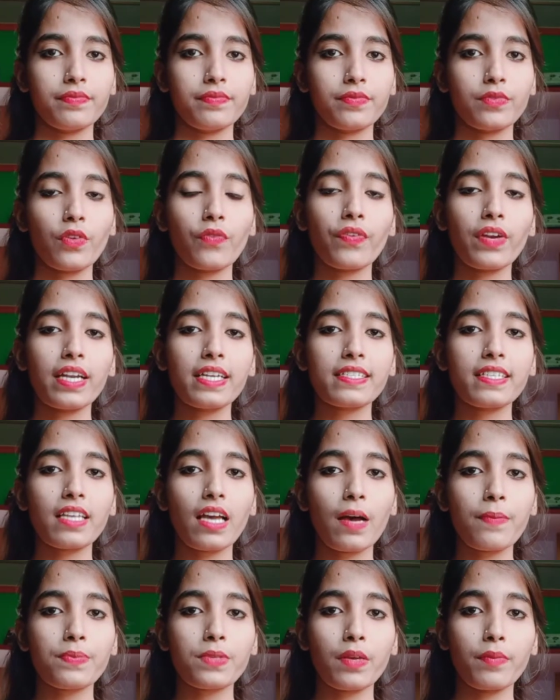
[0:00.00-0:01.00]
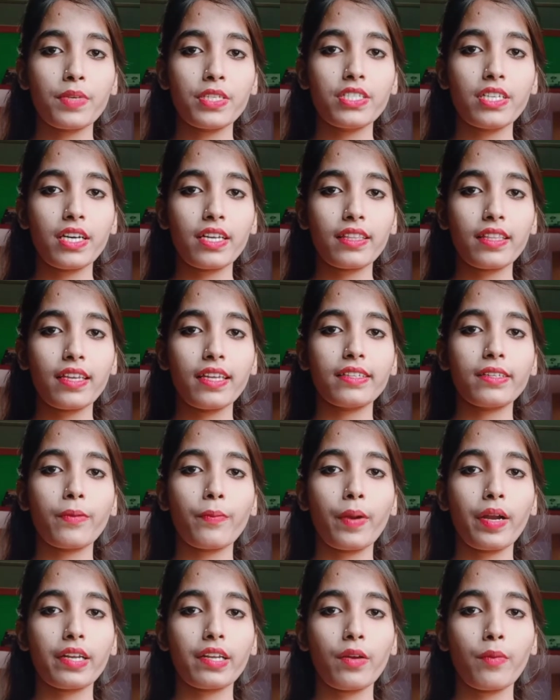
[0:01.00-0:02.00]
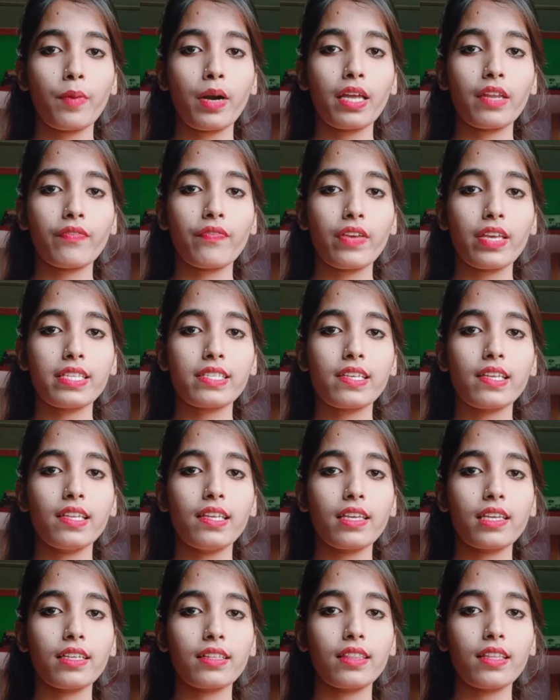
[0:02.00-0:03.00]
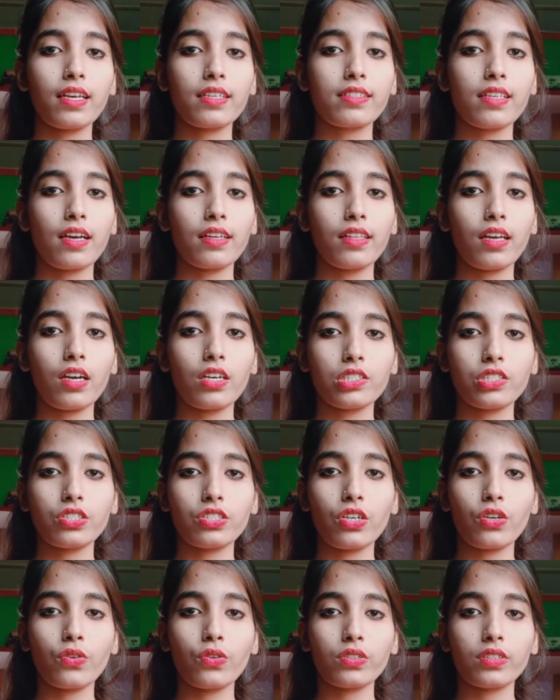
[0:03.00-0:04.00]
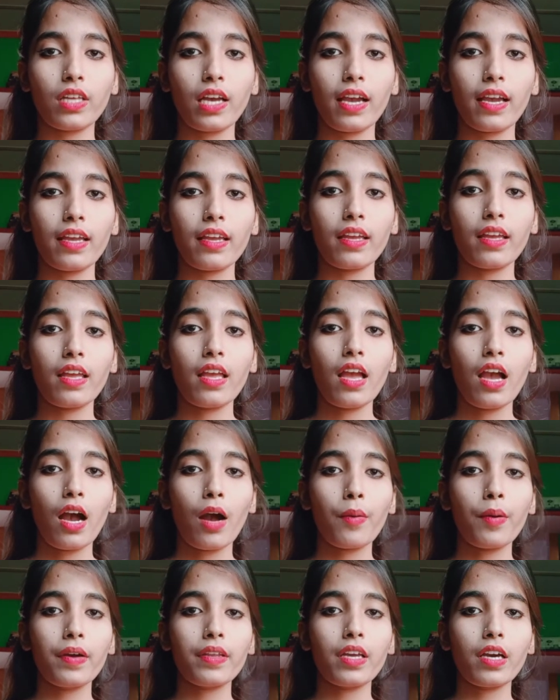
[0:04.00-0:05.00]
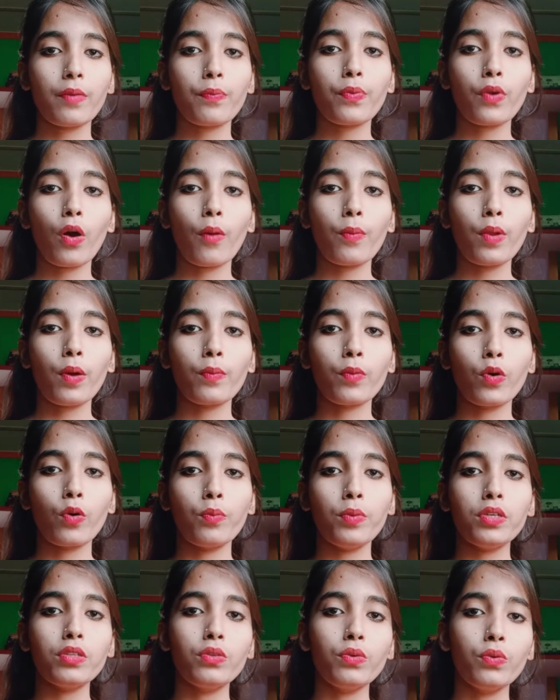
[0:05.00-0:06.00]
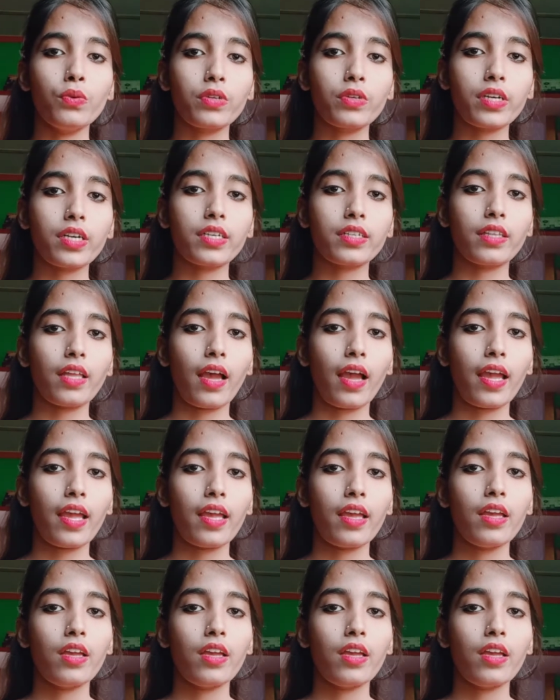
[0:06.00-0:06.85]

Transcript: तो फ्रेंड्स आप सभी जानते हैं टमाटर हमारे फेस के लिए कितना ज़्यादा अच्छा होता है हमारी हर प्रॉब्लम को भी दूर करता है